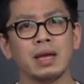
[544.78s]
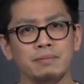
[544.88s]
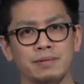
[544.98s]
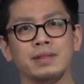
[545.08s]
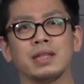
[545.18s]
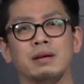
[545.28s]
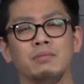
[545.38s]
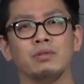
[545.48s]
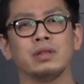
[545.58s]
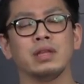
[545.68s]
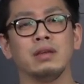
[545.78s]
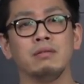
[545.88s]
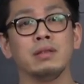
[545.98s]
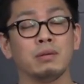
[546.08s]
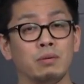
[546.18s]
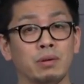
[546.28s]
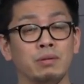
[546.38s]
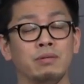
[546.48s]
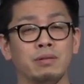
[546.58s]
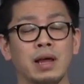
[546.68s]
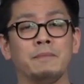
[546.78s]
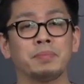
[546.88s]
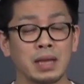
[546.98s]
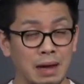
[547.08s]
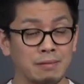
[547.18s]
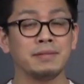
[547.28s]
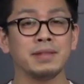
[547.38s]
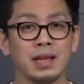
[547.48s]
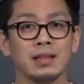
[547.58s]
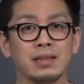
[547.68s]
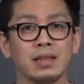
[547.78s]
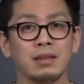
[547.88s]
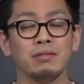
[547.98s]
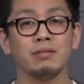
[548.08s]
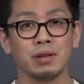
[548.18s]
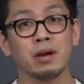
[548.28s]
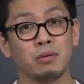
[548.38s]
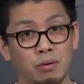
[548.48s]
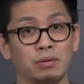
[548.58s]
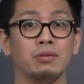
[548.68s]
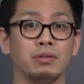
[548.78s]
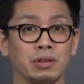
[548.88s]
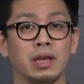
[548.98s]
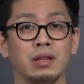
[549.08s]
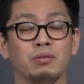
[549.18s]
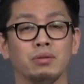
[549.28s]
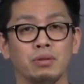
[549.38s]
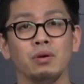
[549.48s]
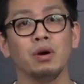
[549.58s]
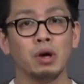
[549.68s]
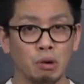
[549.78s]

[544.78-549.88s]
来物質が持っているそういうふうな核酸っていうような高濃度低濃度の